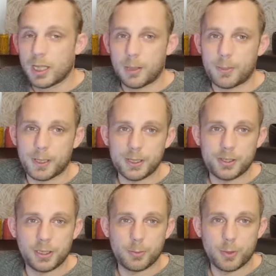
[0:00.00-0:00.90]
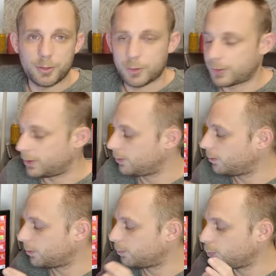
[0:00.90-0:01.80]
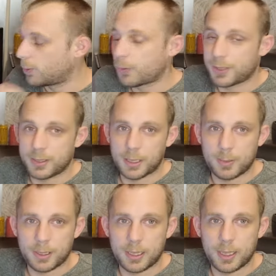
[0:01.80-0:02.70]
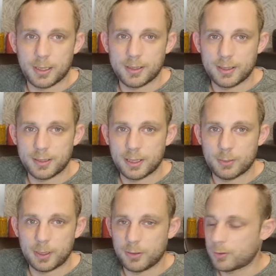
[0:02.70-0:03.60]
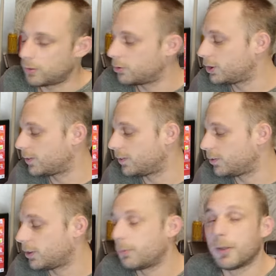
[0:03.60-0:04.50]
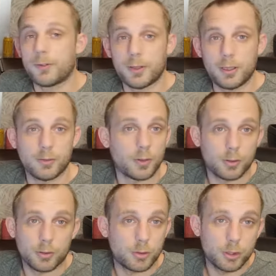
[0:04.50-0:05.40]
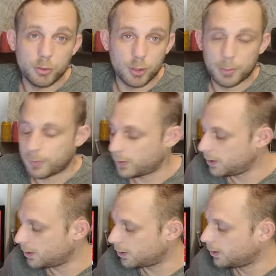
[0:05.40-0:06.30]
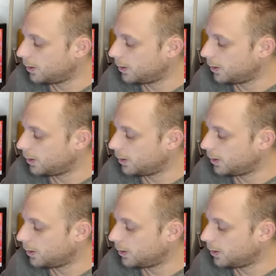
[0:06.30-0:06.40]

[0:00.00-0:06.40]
Après, je sais que moi, sur cette, euh, moi pour cette tablette-là, c'est une tablette que j'avais donnée à ma fille, enfin que j'ai donnée à ma fille.